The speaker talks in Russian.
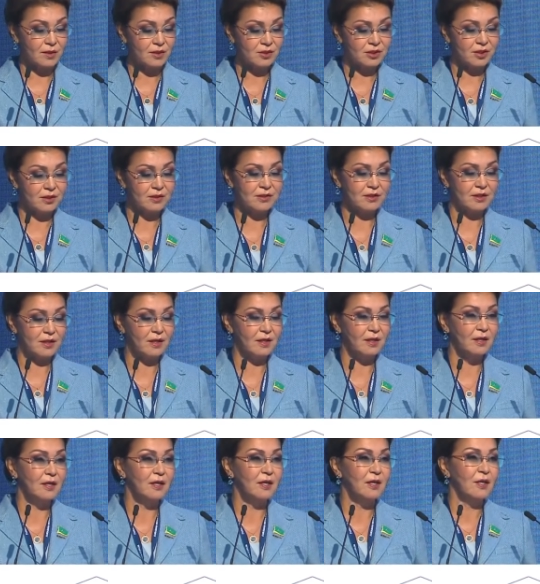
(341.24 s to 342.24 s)
Вместе с
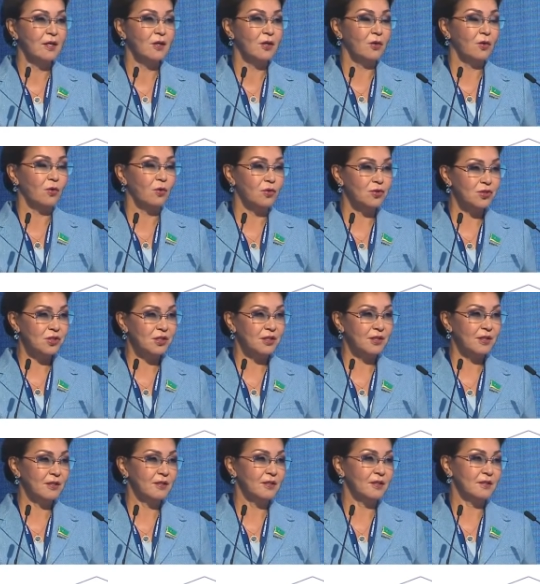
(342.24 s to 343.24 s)
тем она упомянула
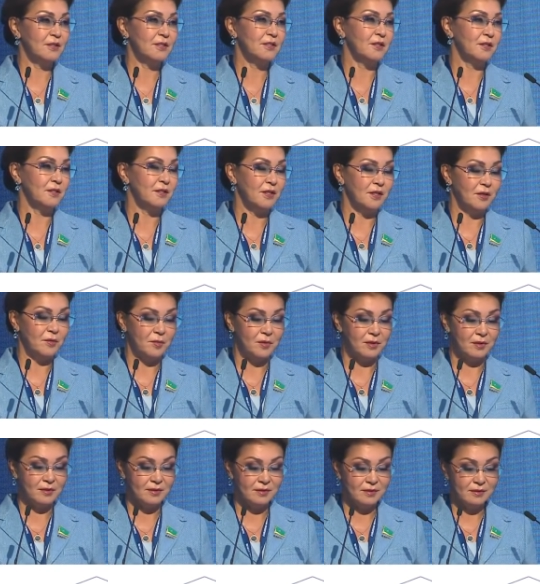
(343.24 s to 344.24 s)
термин, не
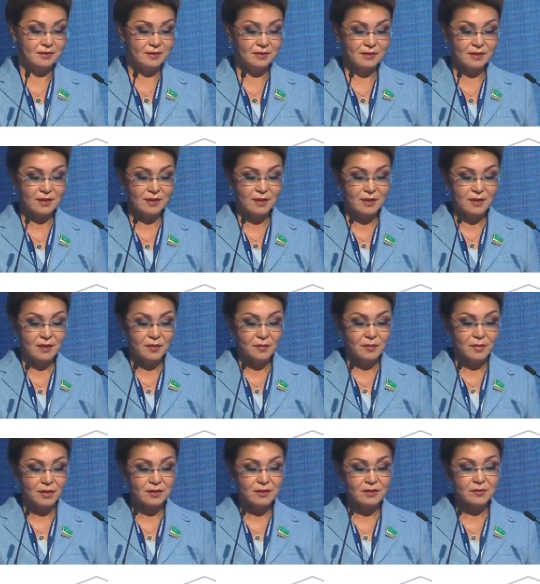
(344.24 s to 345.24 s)
прописанный в казахстанском
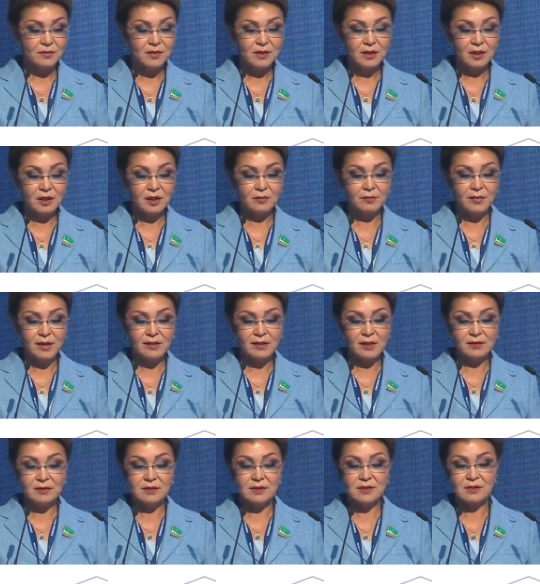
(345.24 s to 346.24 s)
законодательстве –
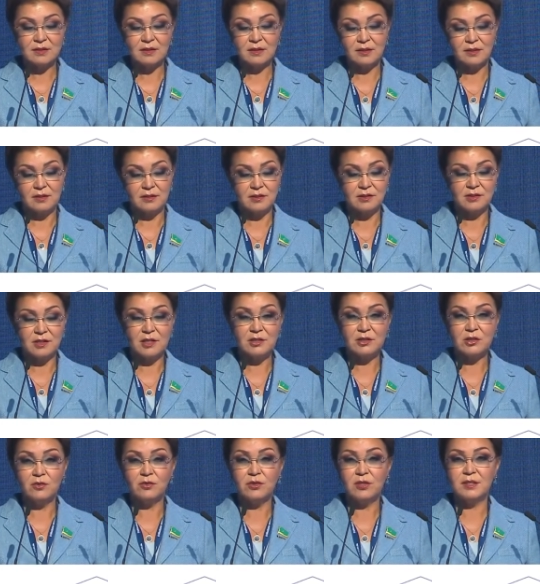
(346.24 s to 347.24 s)

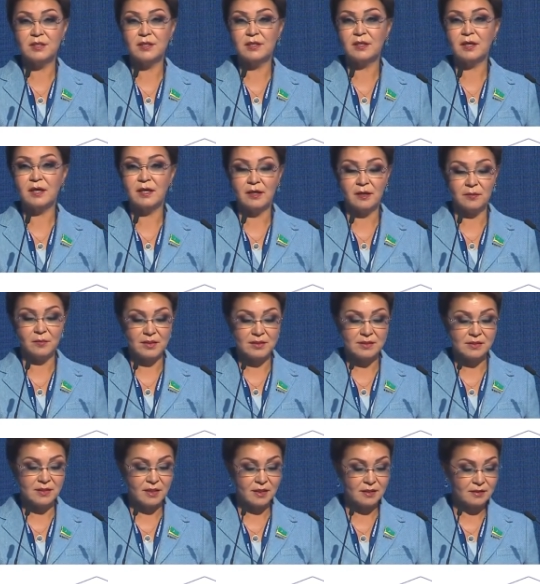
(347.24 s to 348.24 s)
иноагент. В соседней
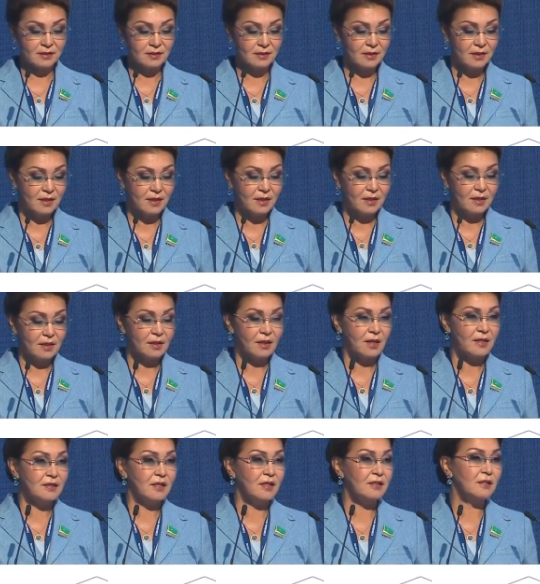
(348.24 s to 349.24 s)
России к иноагентам
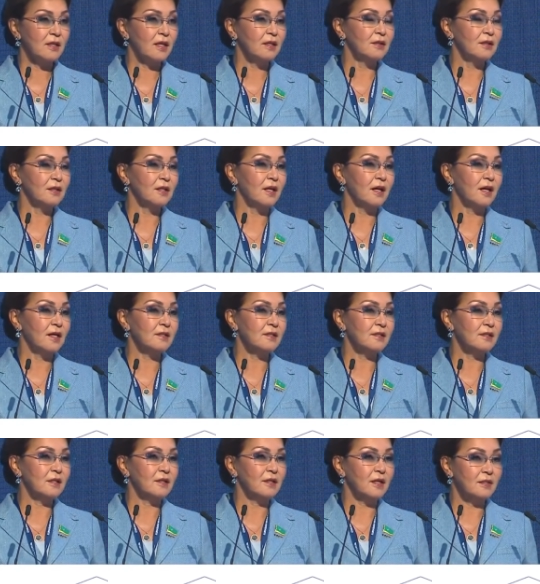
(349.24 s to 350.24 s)
относят общественные
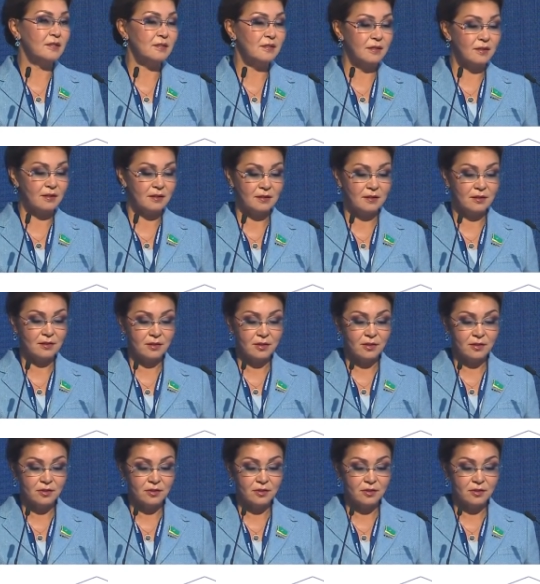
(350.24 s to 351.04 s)
организации, СМИ и